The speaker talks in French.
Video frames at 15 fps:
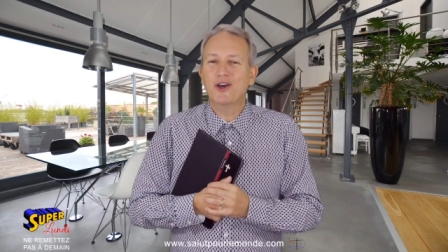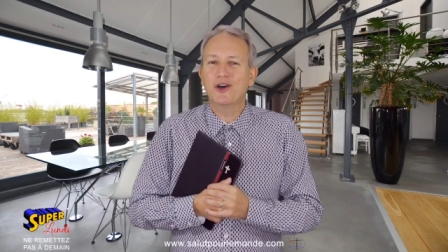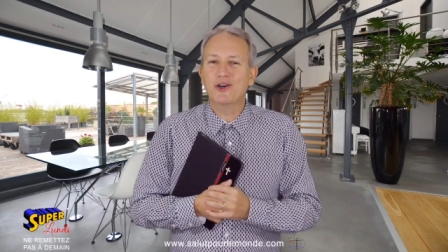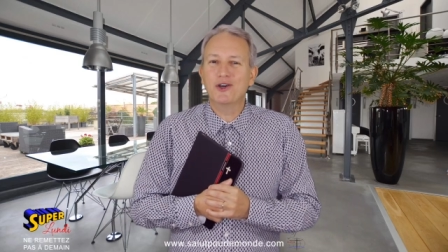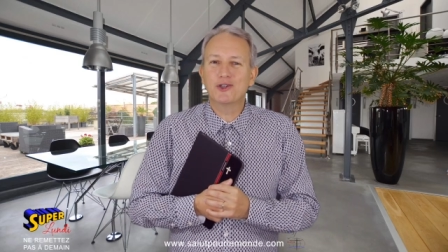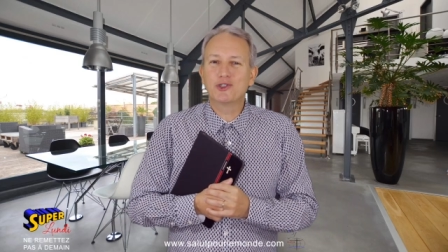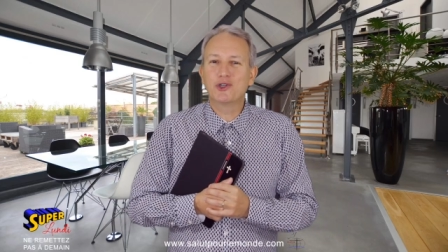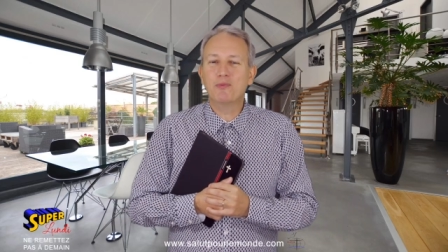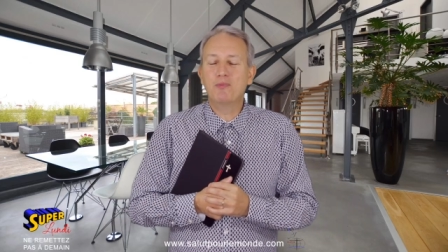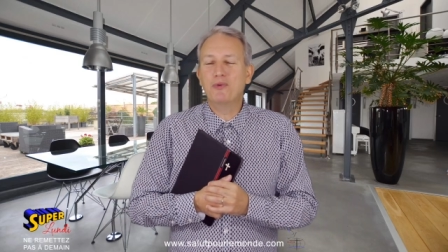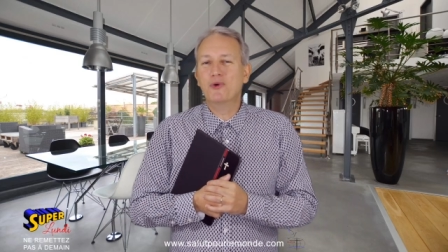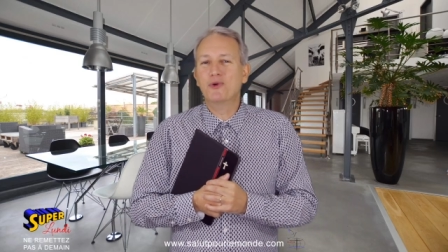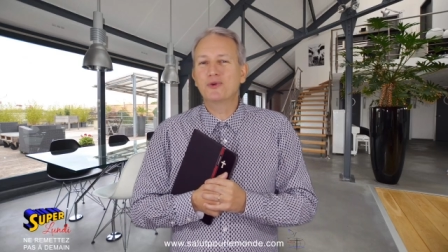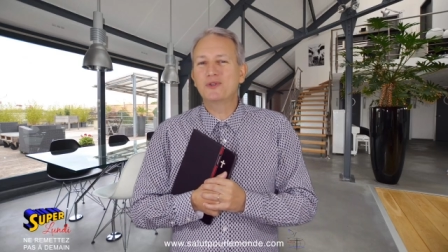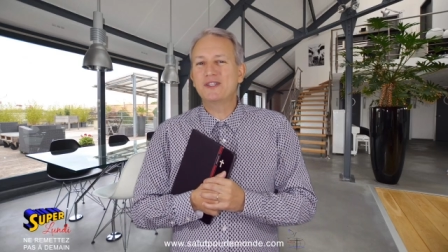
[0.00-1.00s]
je
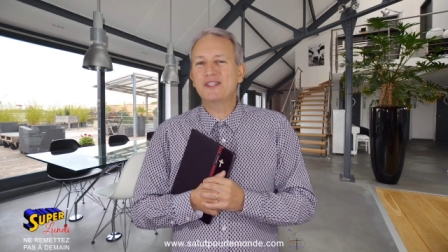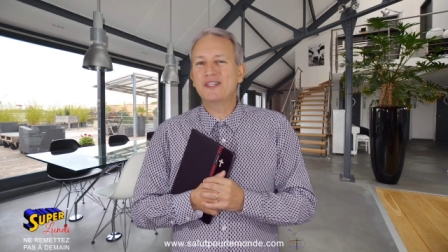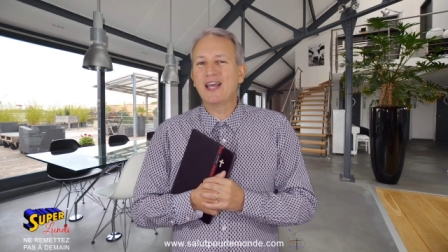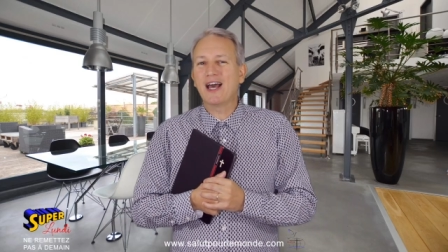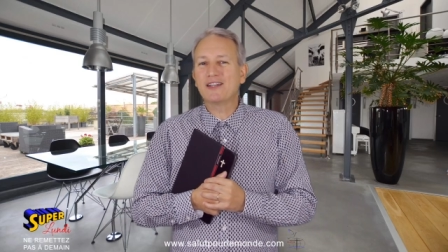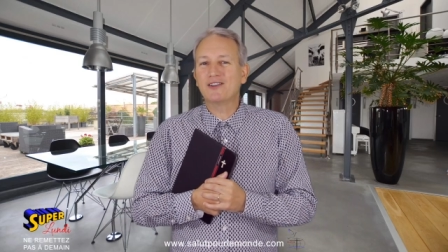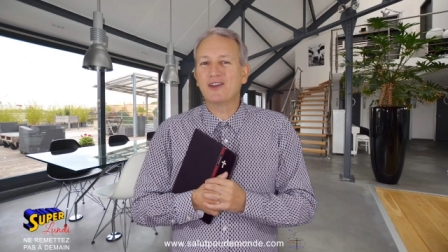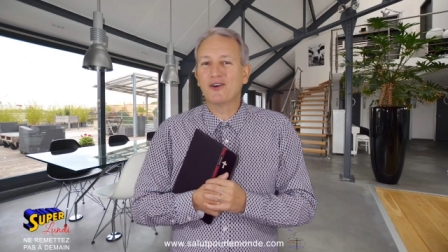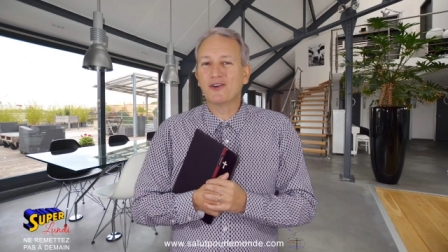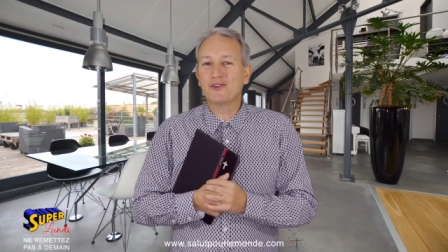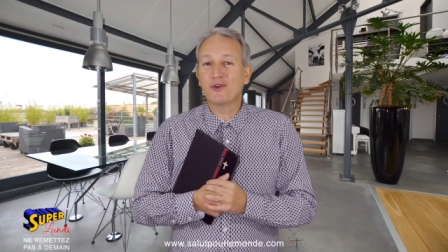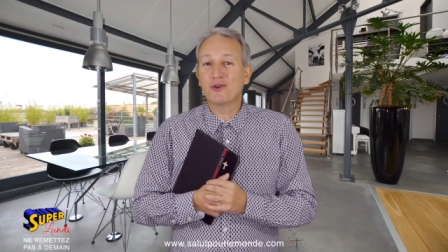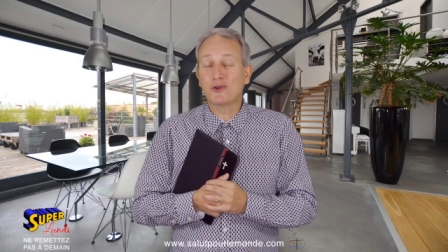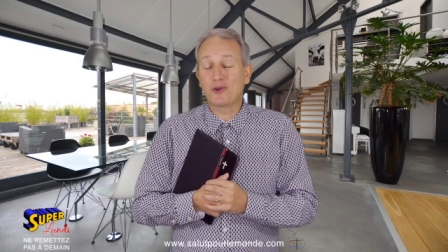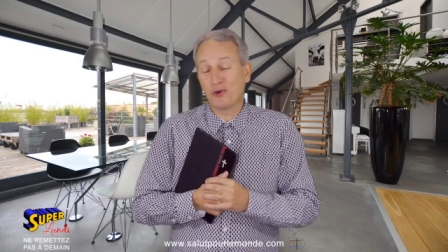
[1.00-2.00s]
peux aussi
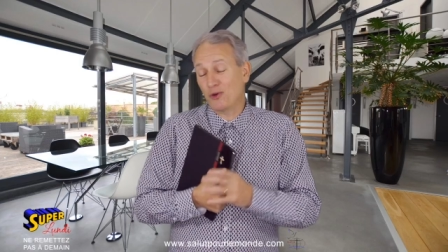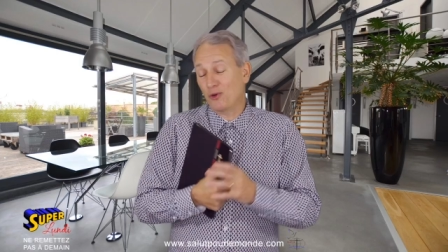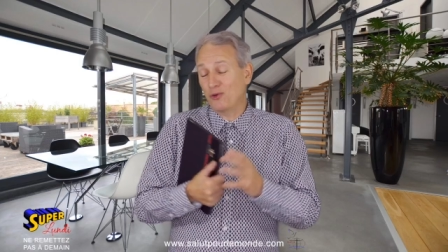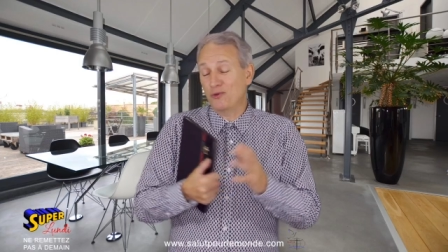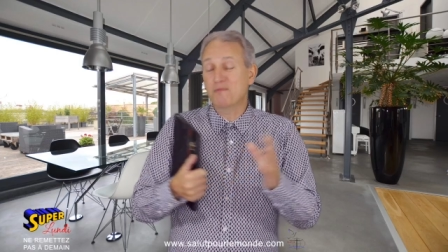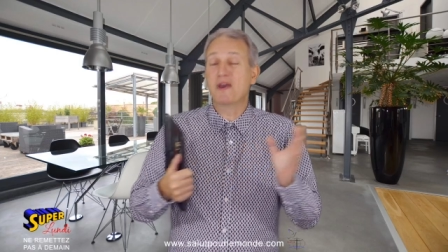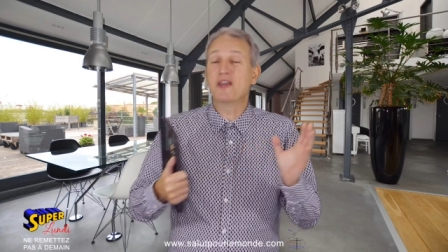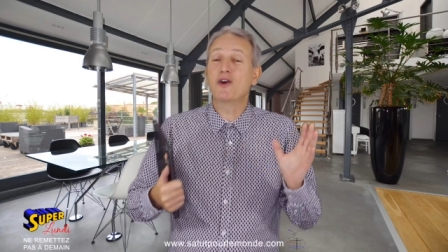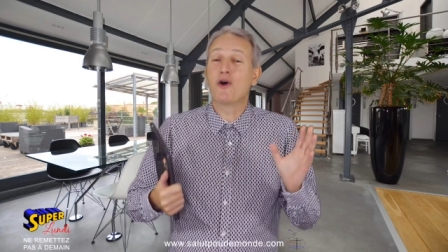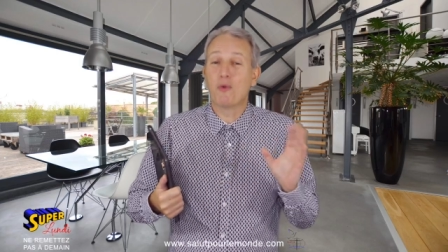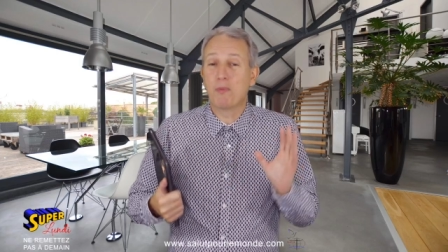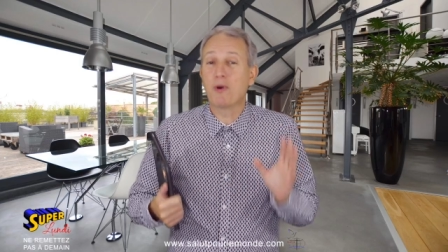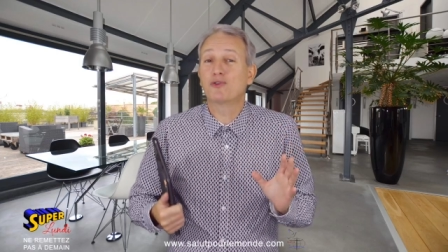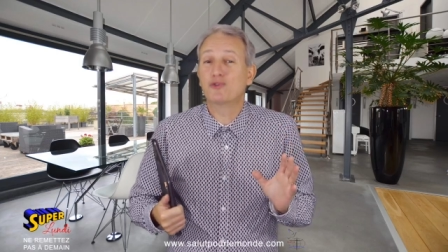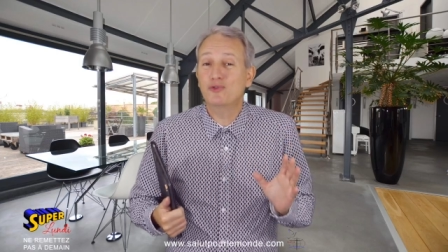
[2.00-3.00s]
attendre qu'une meilleure
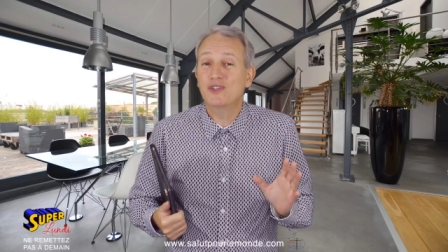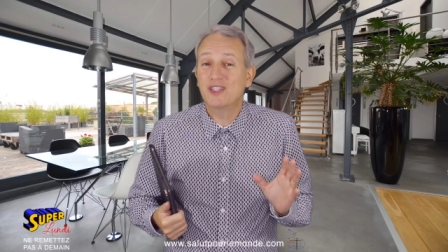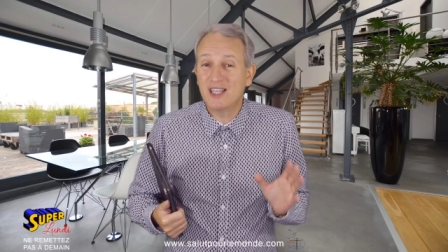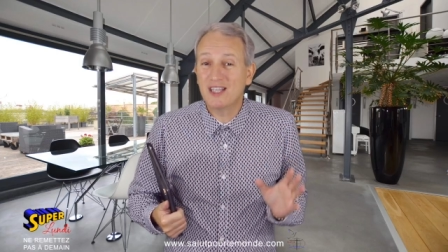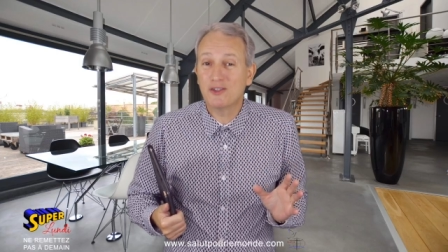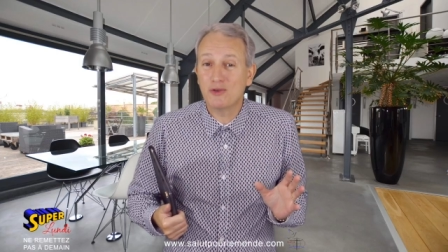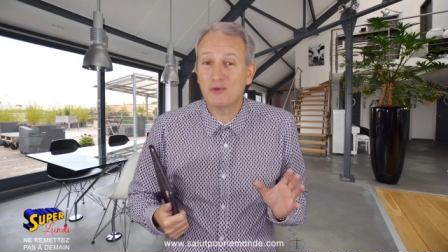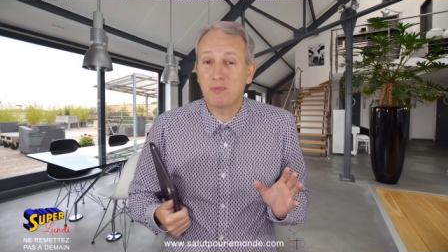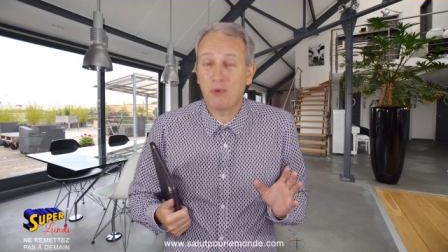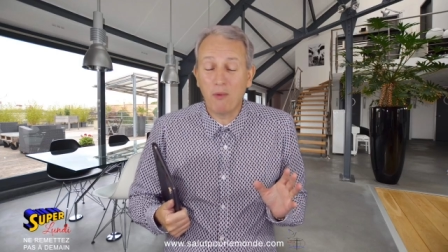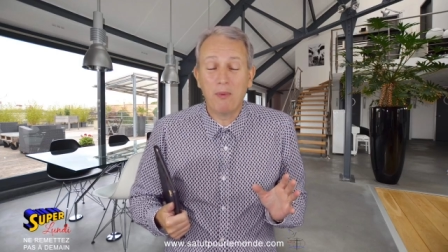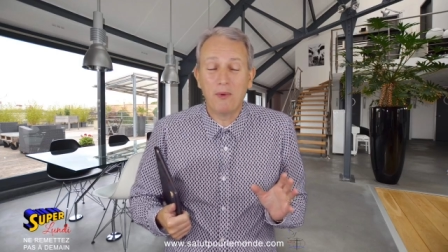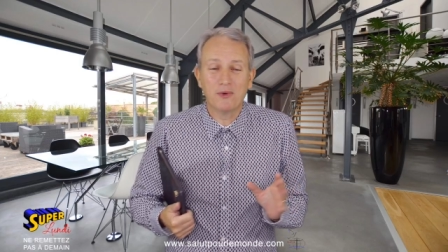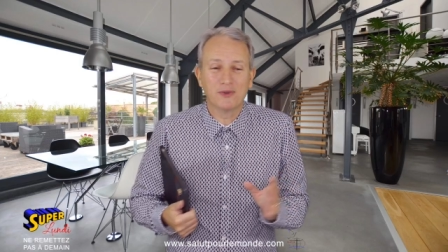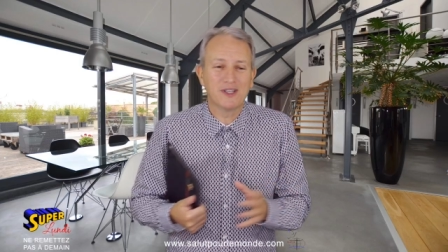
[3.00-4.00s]
opportunité se
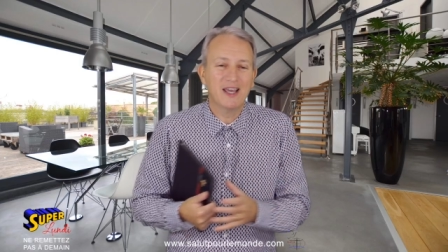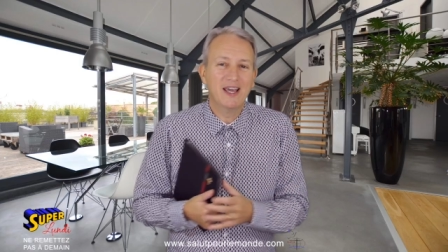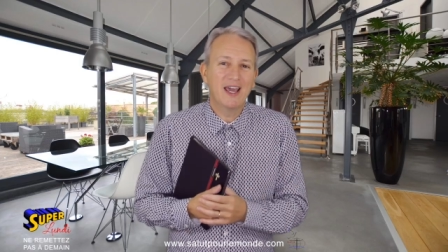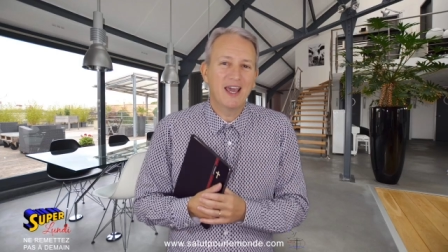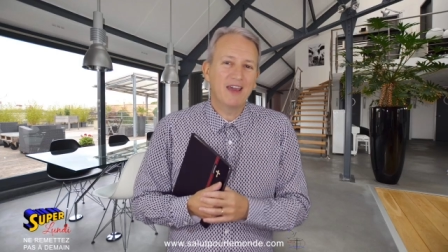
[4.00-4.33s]
propose.